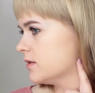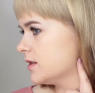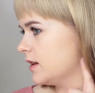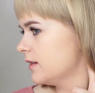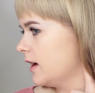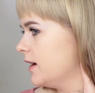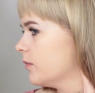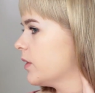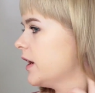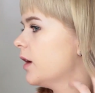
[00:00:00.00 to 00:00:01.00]
с
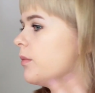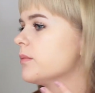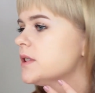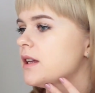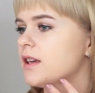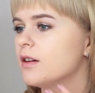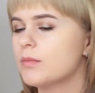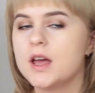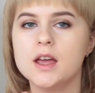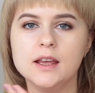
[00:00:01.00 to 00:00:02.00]
тональным кремом, с таким.